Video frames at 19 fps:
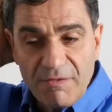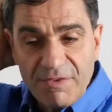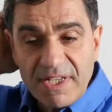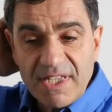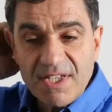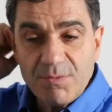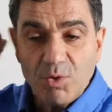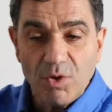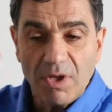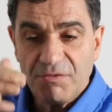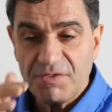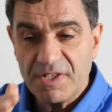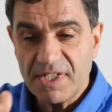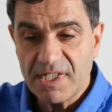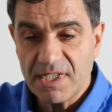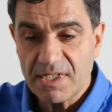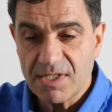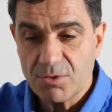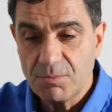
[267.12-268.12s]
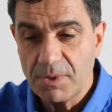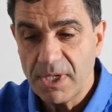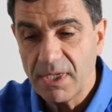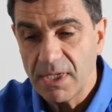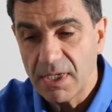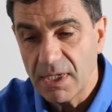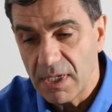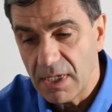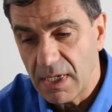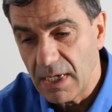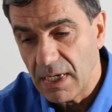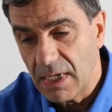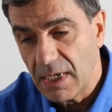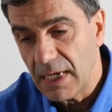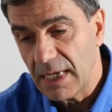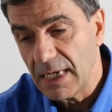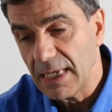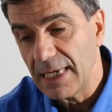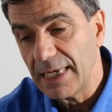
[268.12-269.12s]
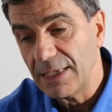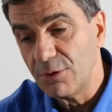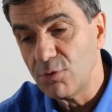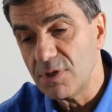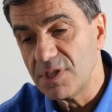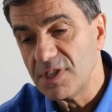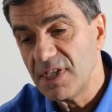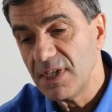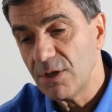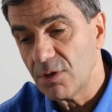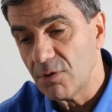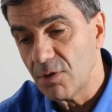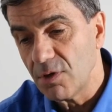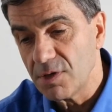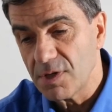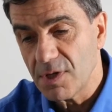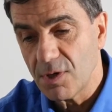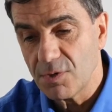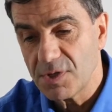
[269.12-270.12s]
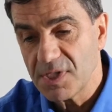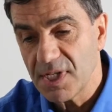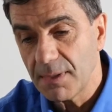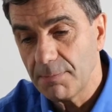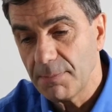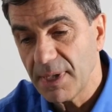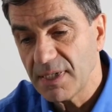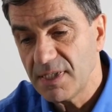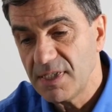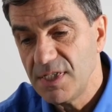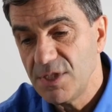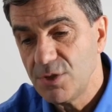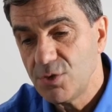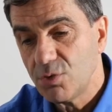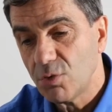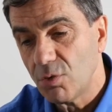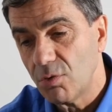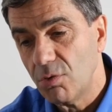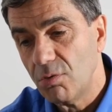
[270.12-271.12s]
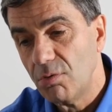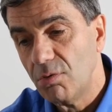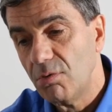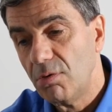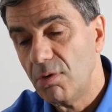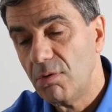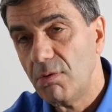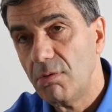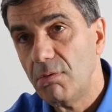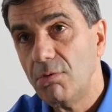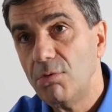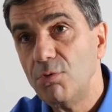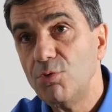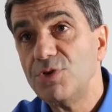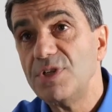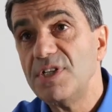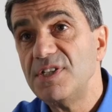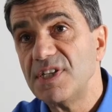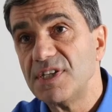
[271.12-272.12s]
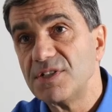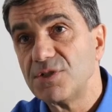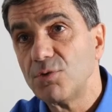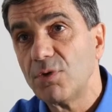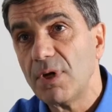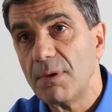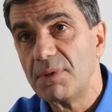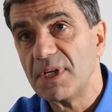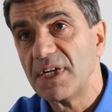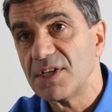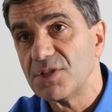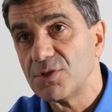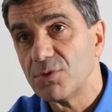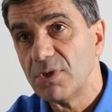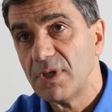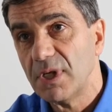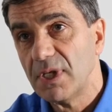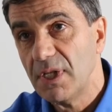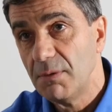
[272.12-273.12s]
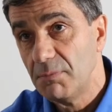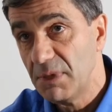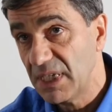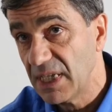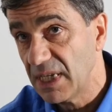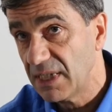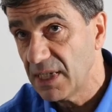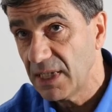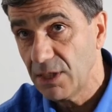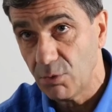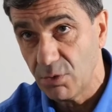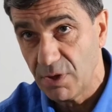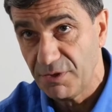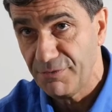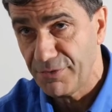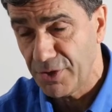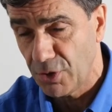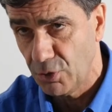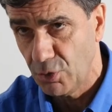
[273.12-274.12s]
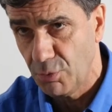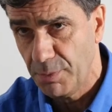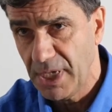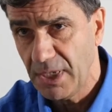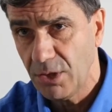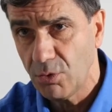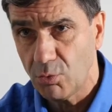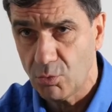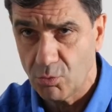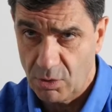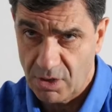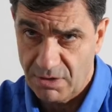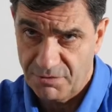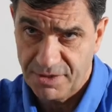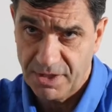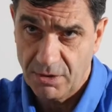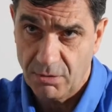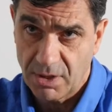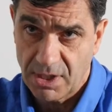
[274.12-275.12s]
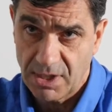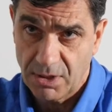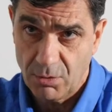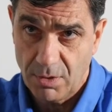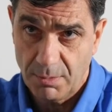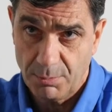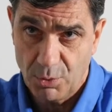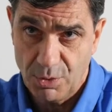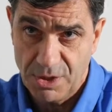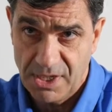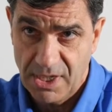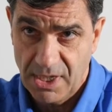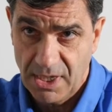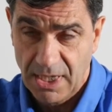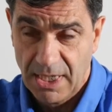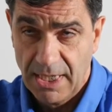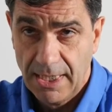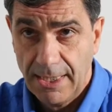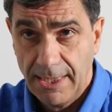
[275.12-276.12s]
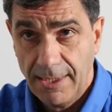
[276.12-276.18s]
effectivement, on a fait cette semaine un, dossier en, cinq parties sur euh, l'utilisation, l'application des, big data dans différents domaines. Donc, on a le fait dans le cadre de la politique,